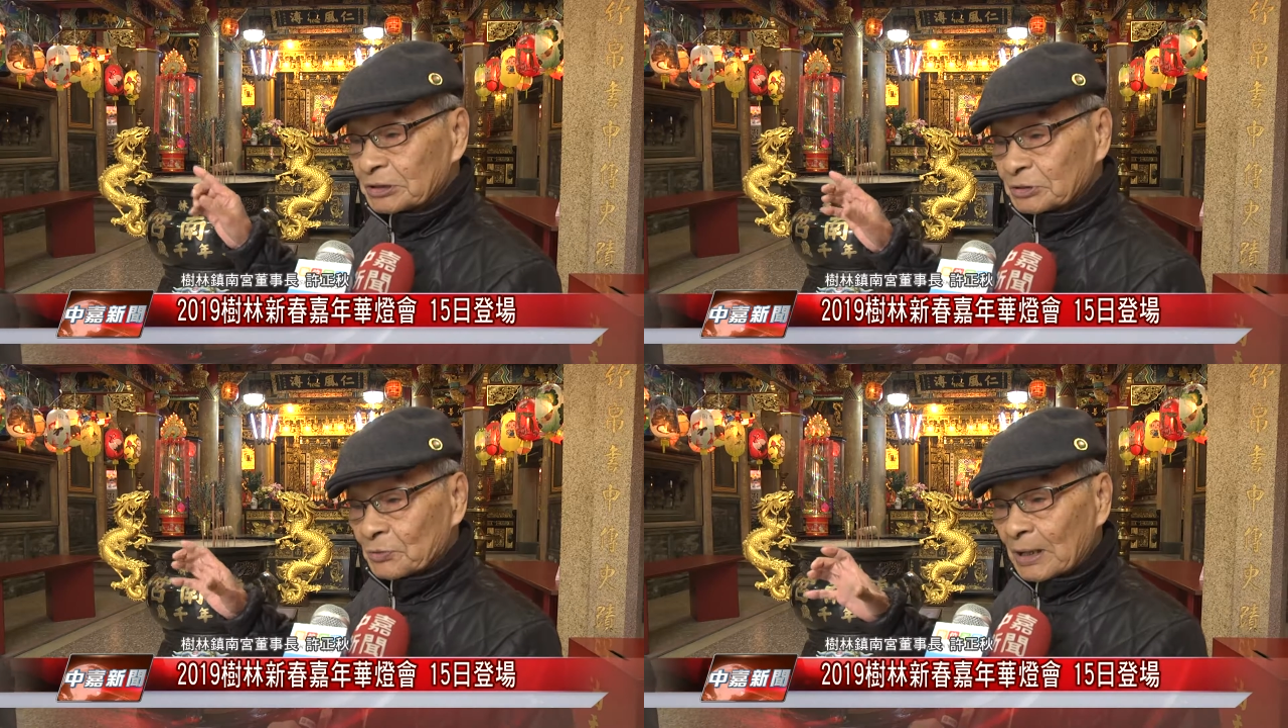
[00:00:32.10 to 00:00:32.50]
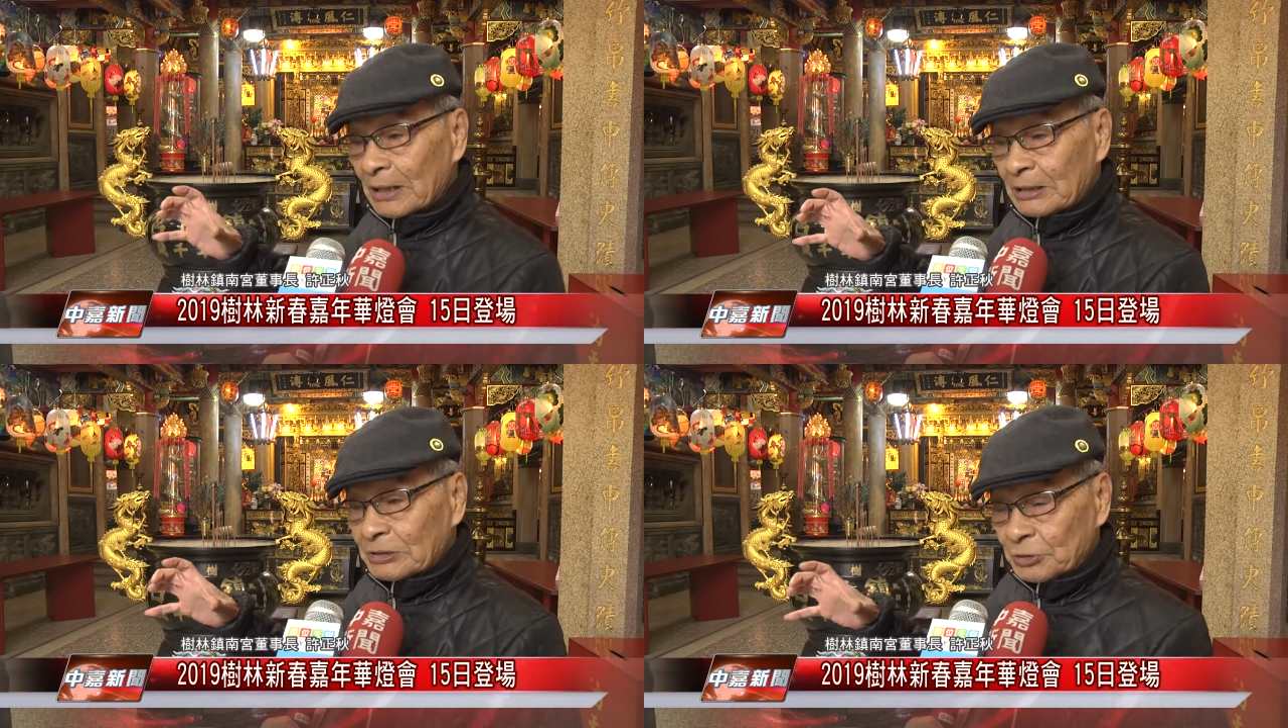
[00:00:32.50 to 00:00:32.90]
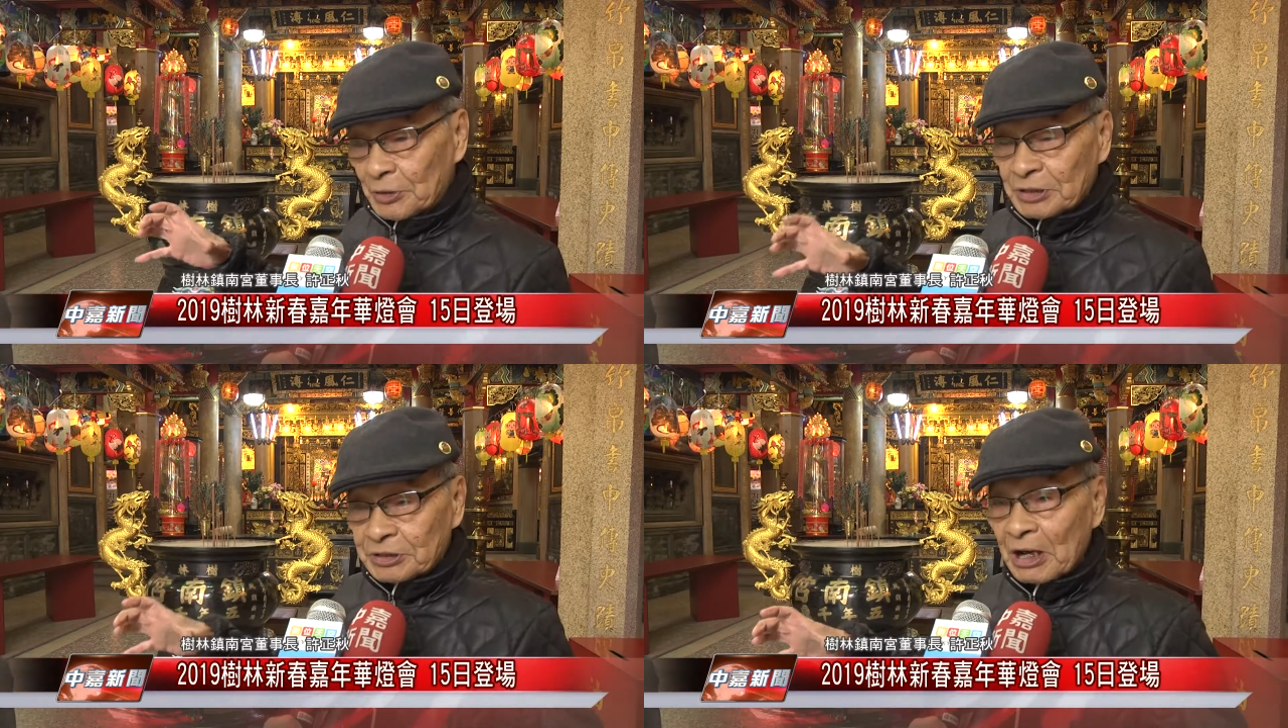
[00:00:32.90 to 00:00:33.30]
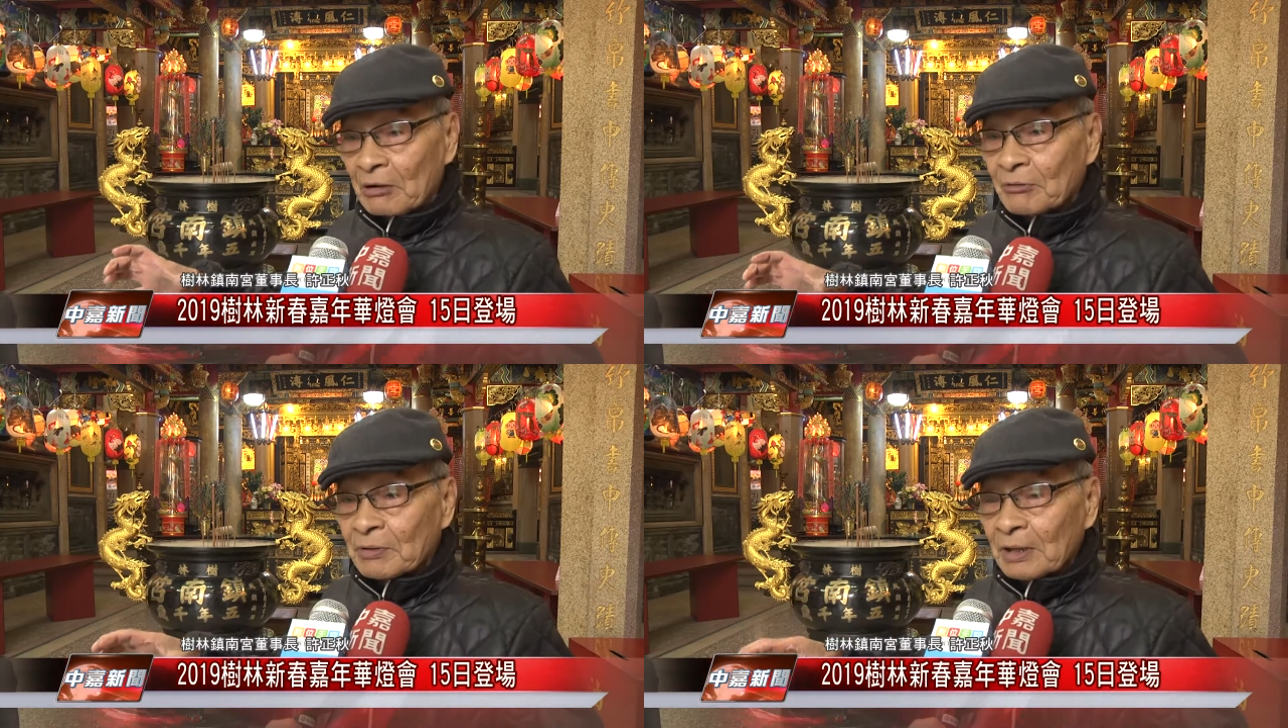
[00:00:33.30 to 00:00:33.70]
一寡咱学校
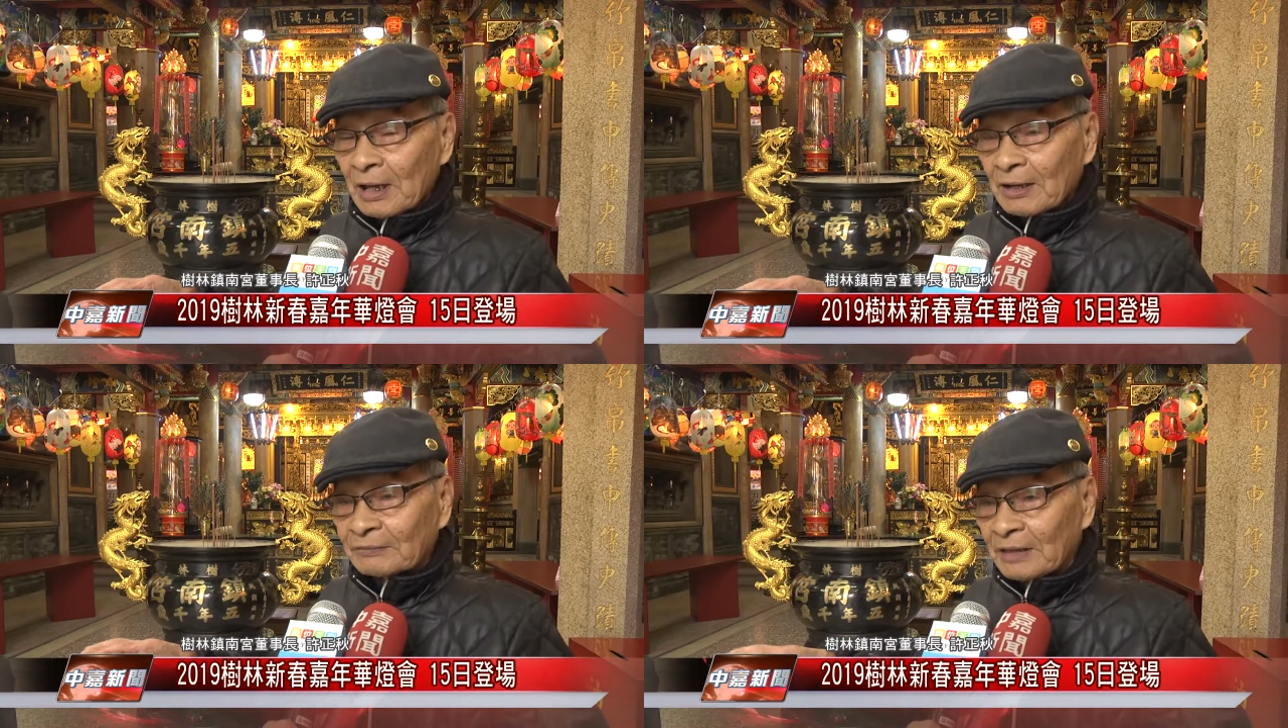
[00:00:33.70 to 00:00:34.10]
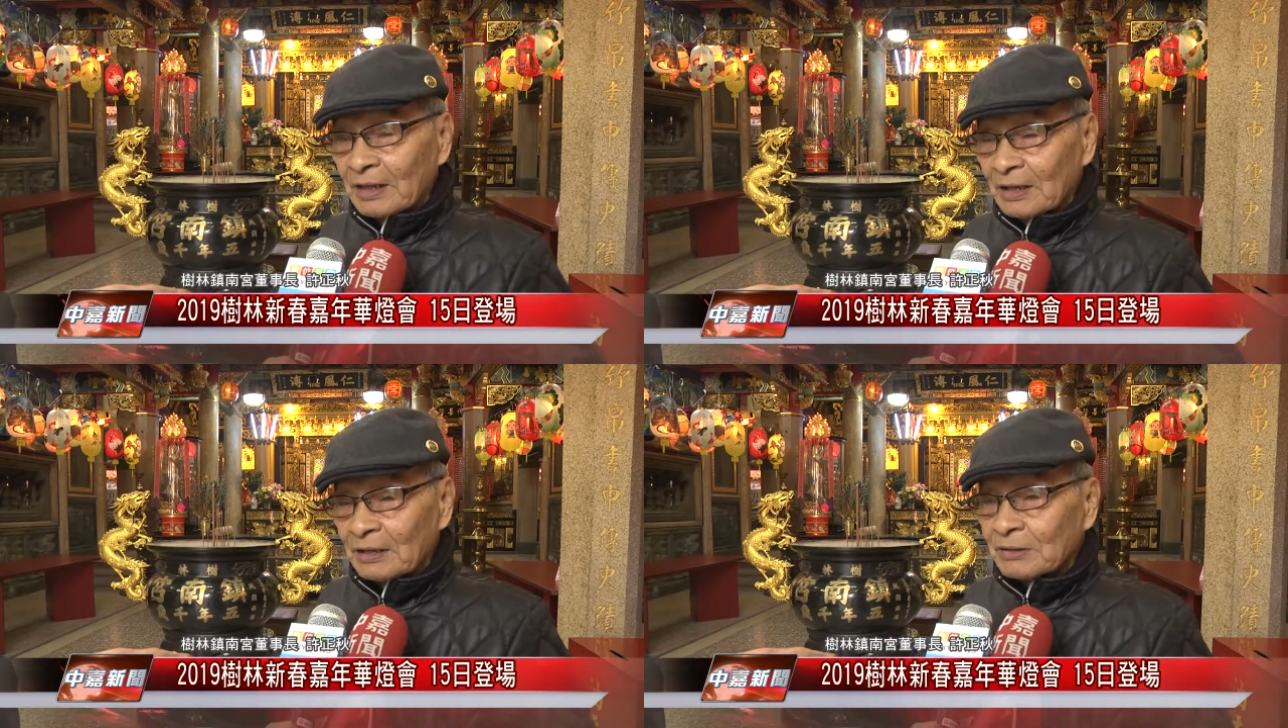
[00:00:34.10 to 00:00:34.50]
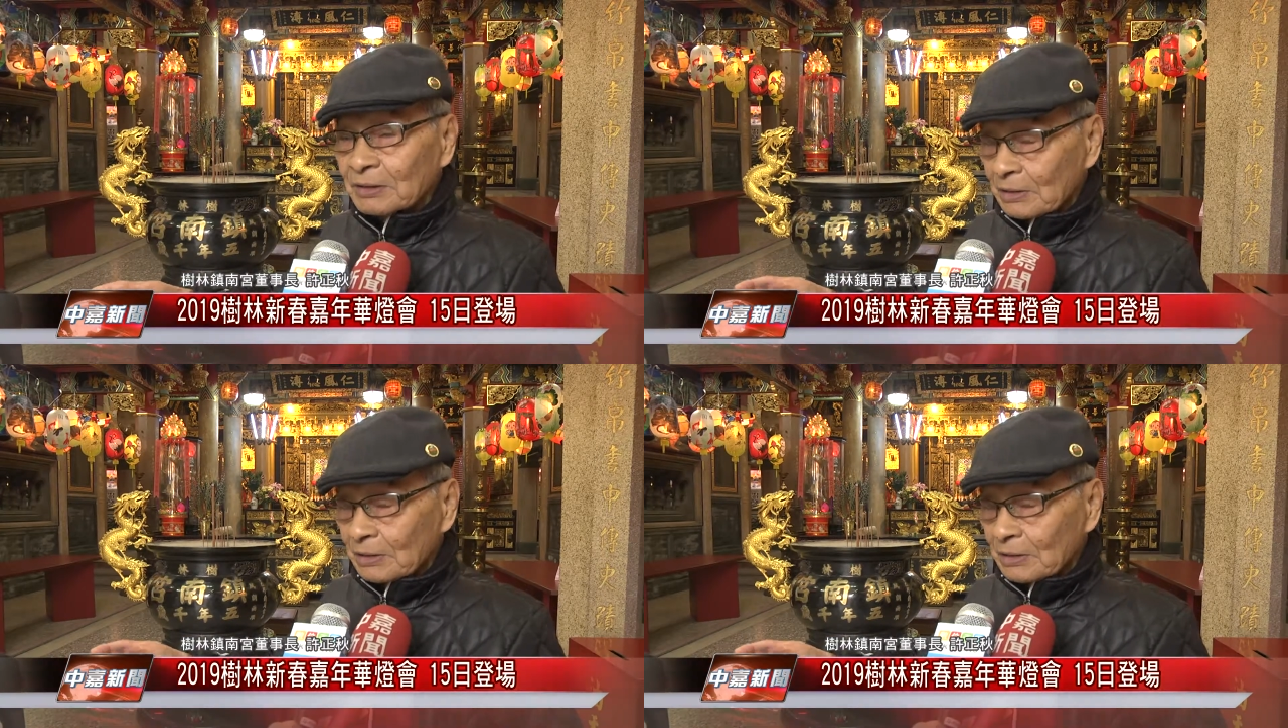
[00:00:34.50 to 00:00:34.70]
啊甲地方